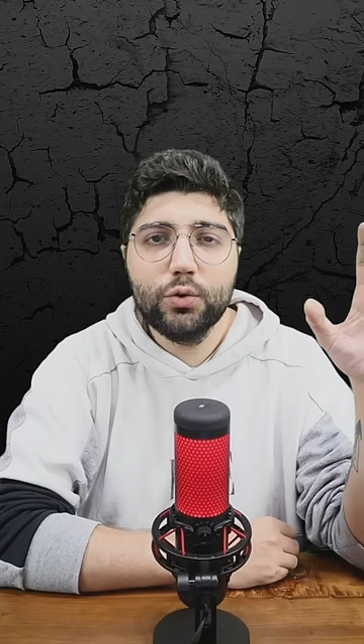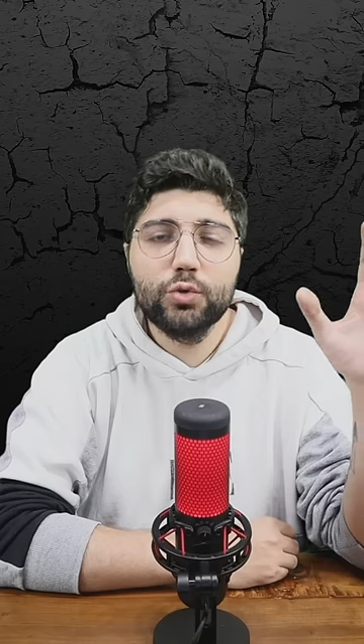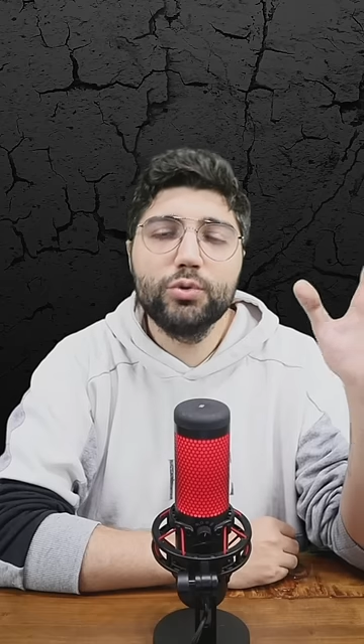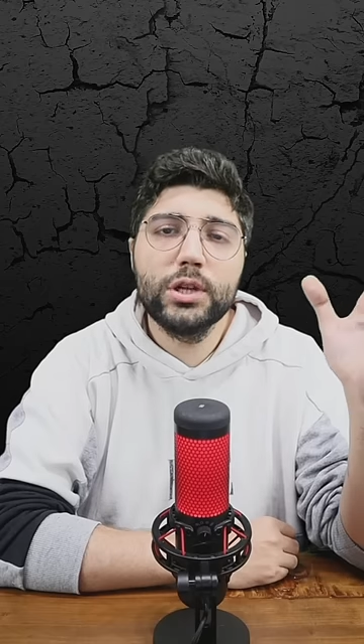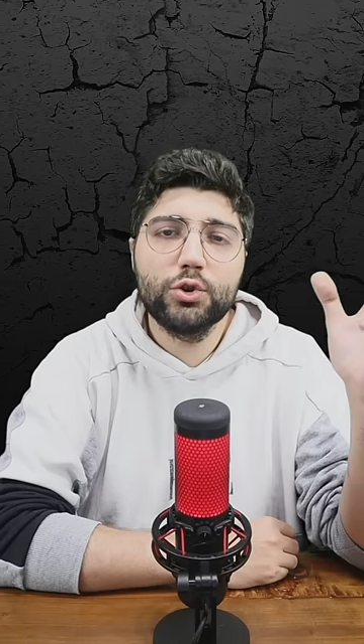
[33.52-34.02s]

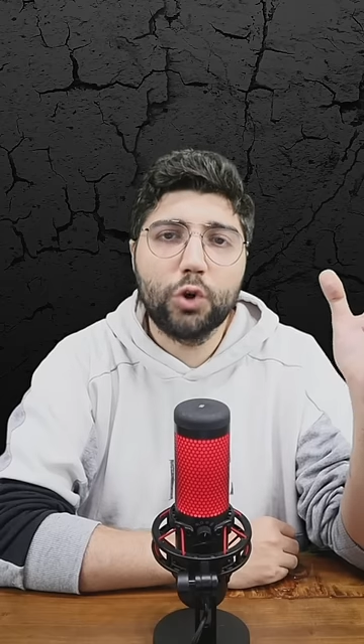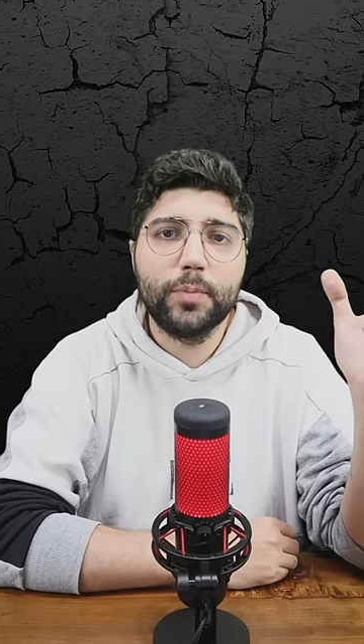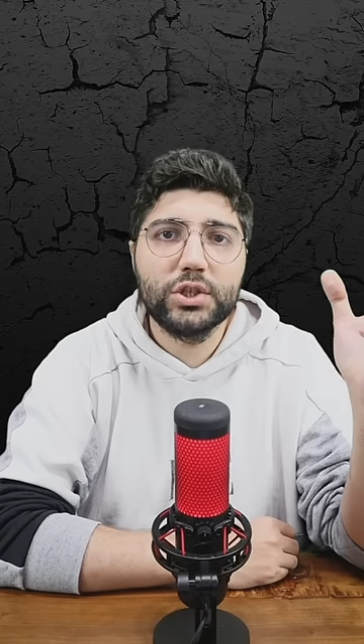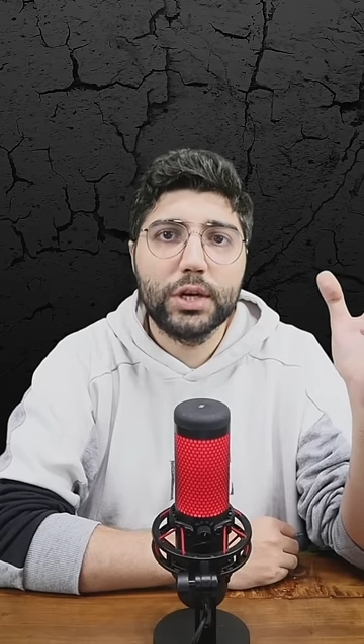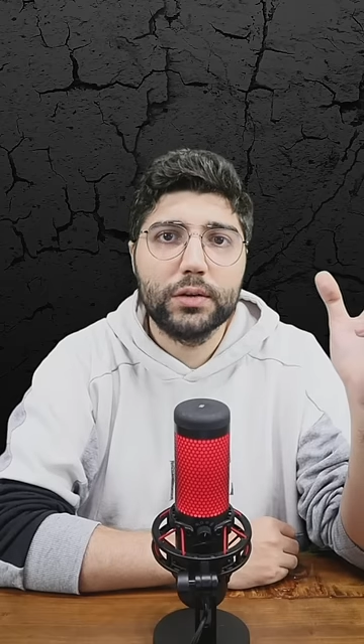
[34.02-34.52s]
grubunda
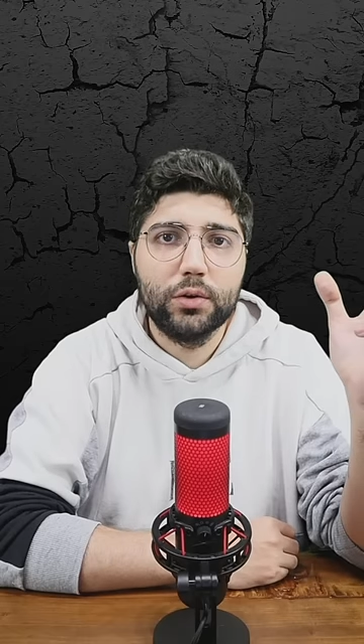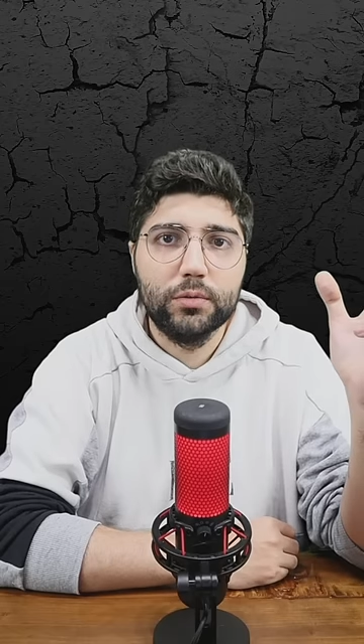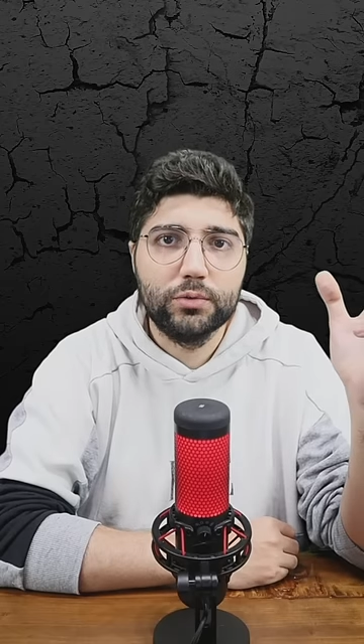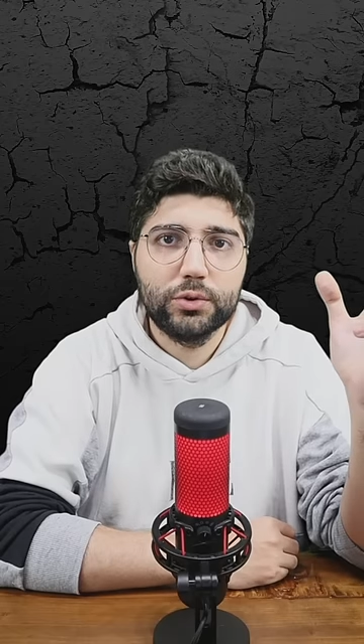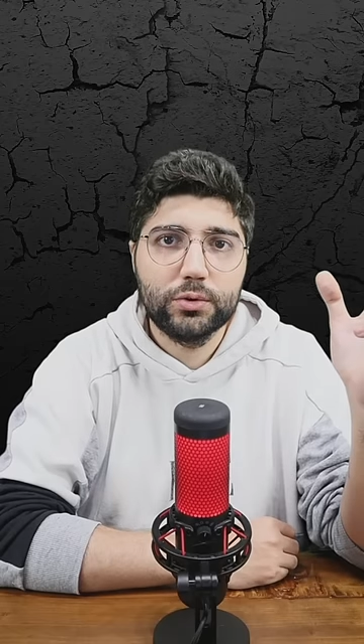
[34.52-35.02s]
çok başarılı
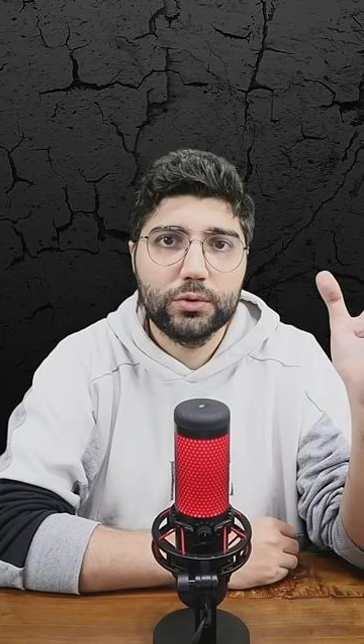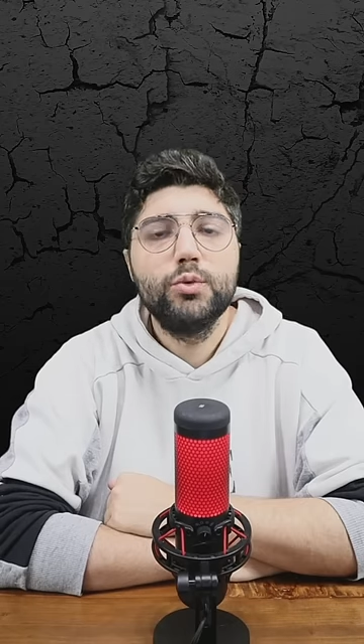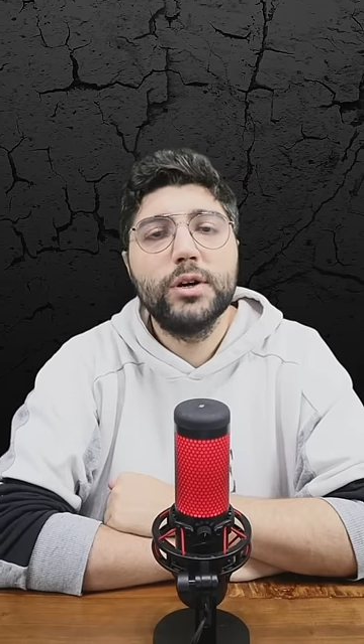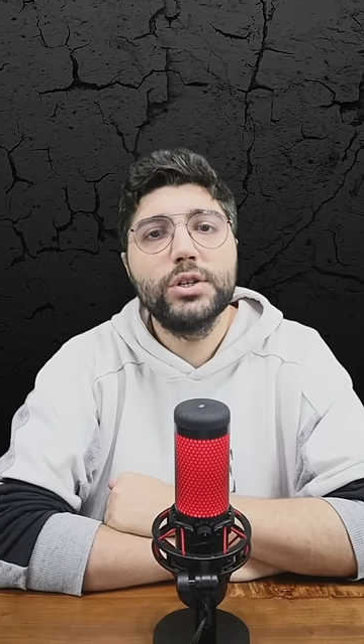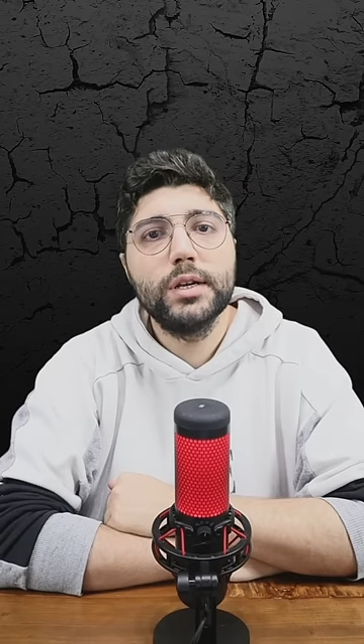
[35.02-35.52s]
olmuştur.
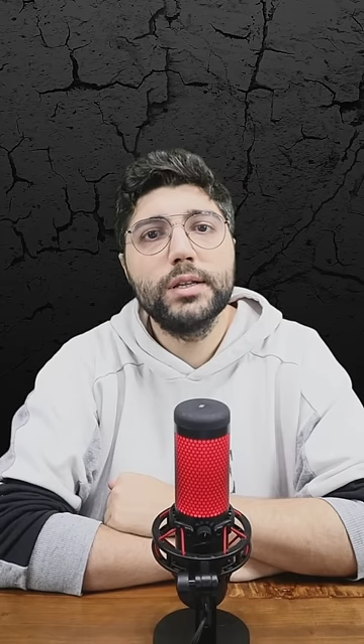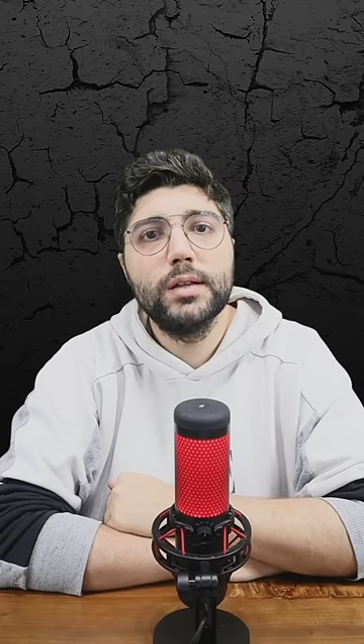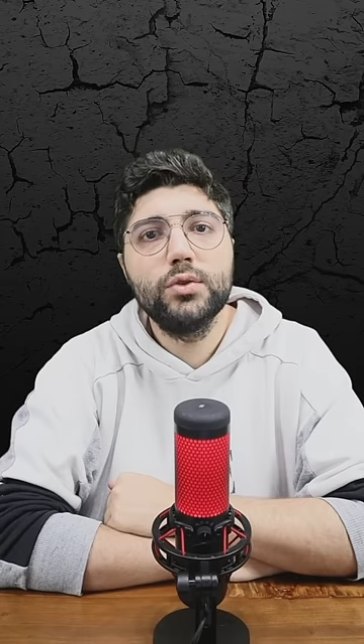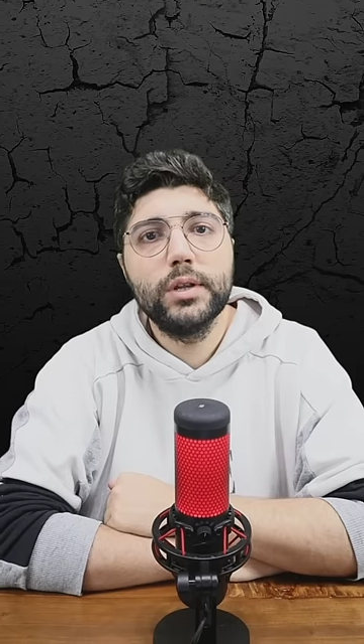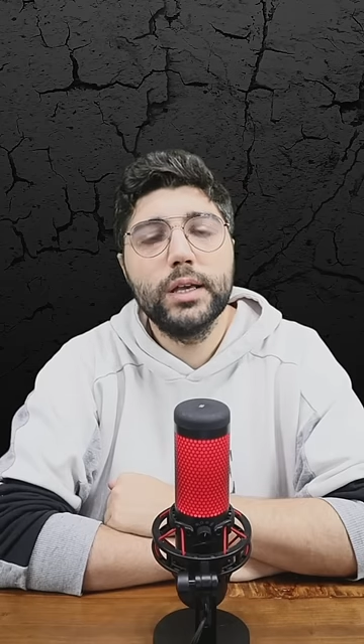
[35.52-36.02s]
Bu
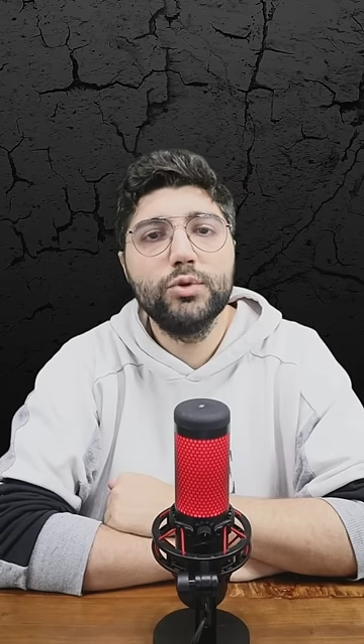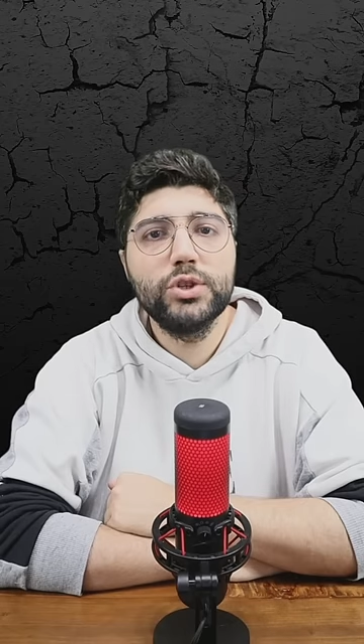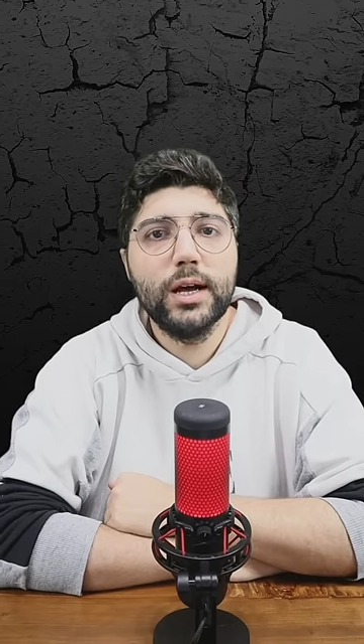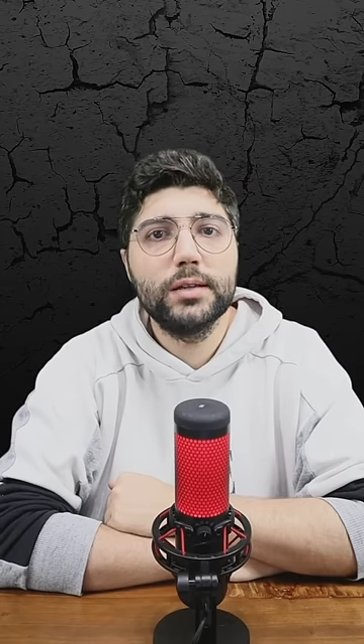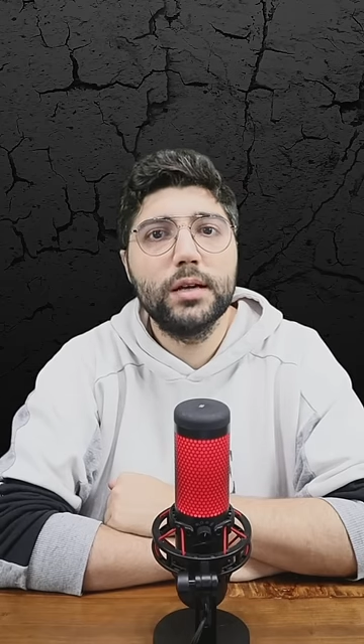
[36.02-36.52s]
başarıdan dolayı bu
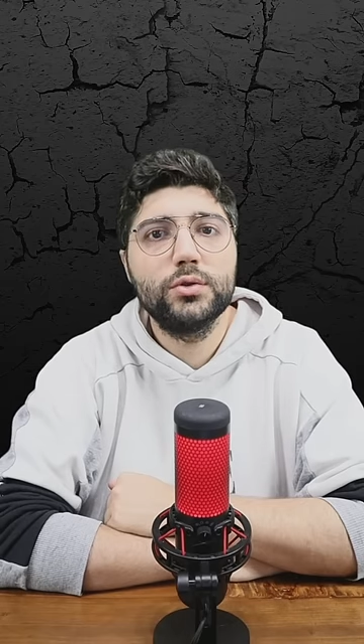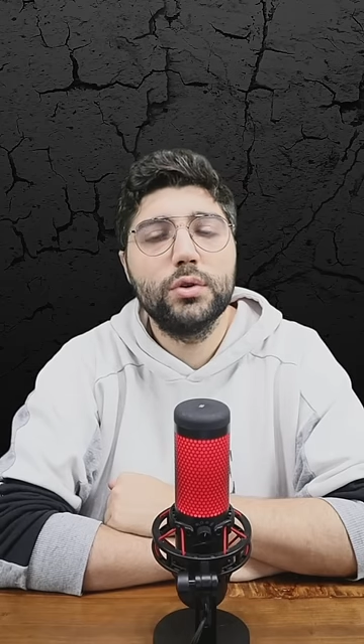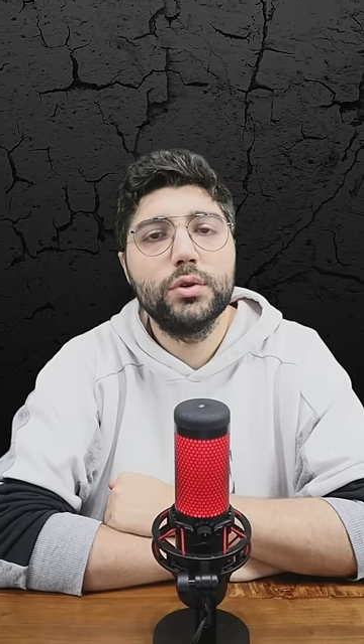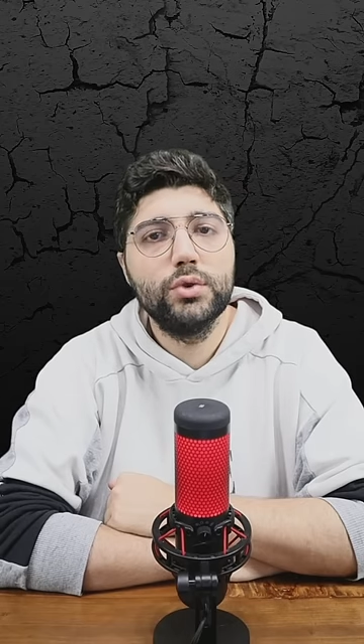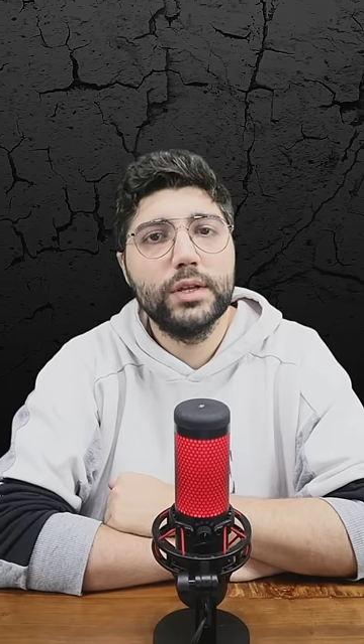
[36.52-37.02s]
silahtan
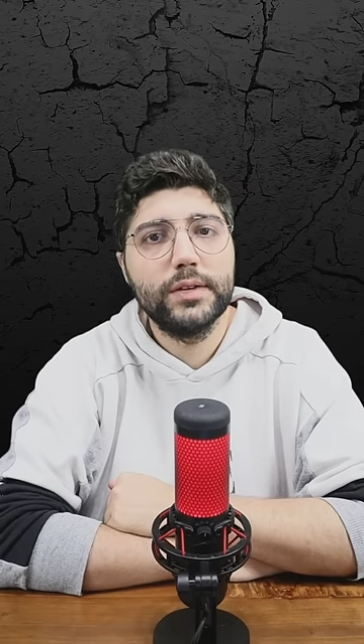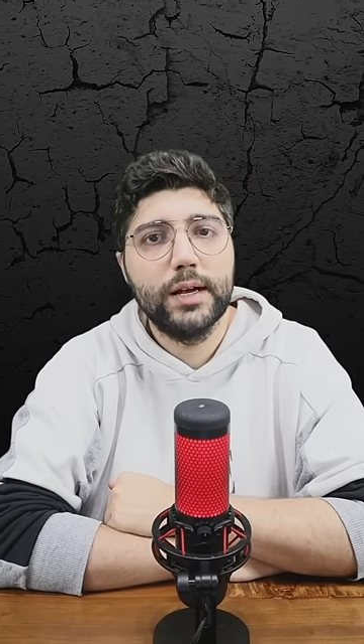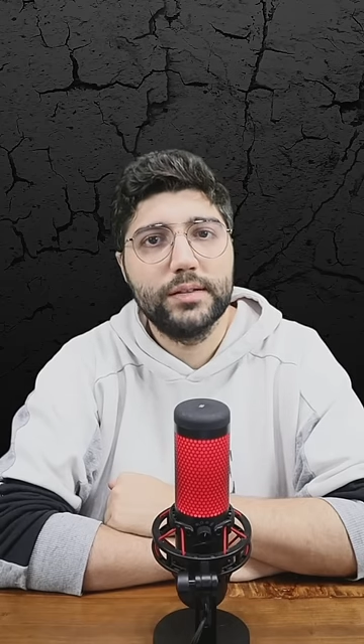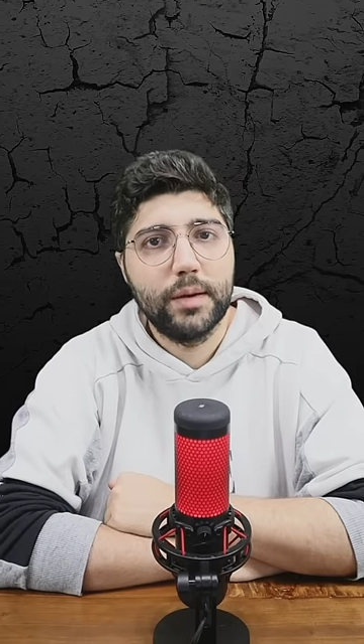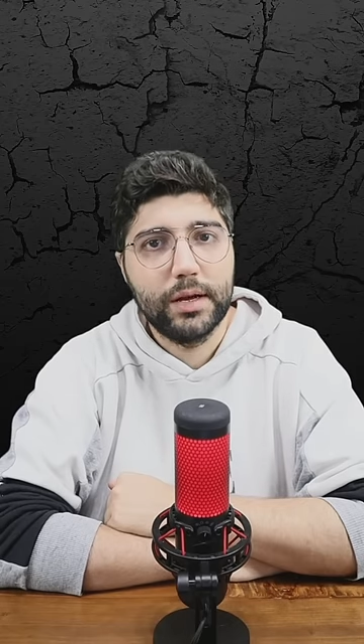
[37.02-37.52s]
sonra
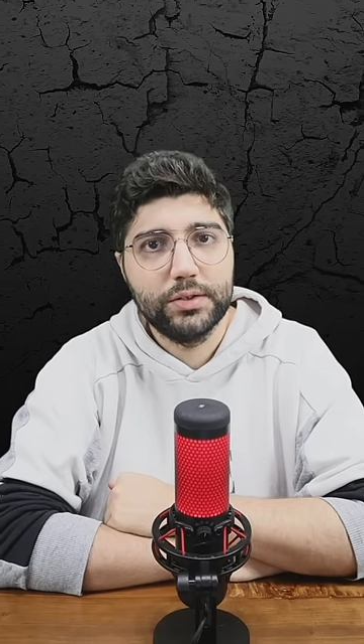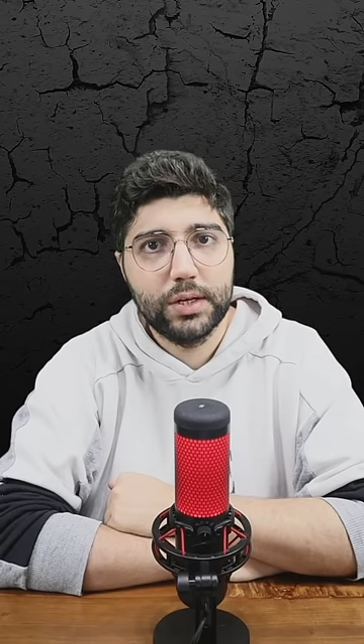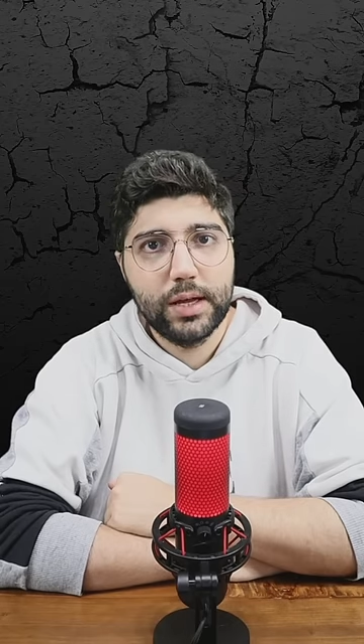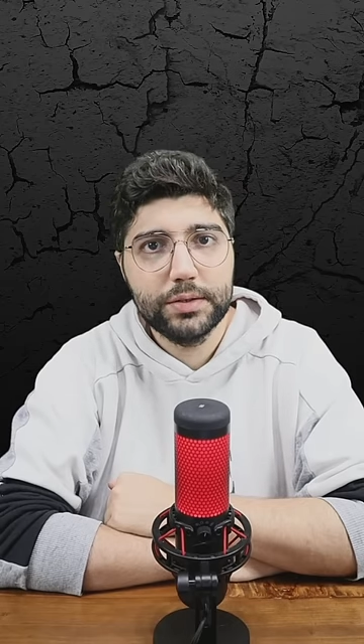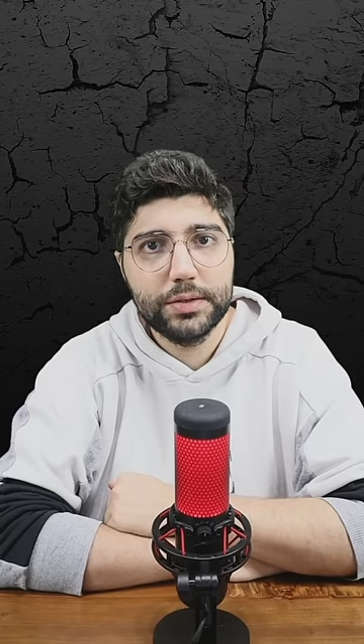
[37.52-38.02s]
üretilen
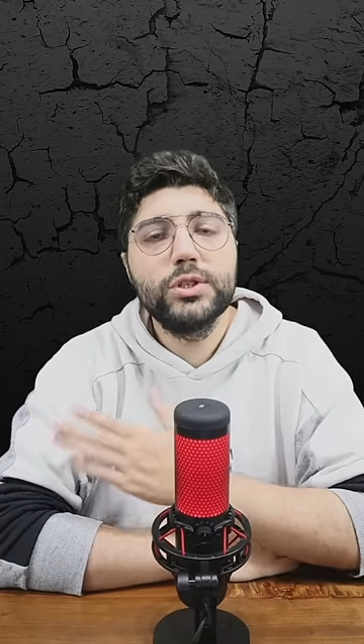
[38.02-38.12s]
tabancalar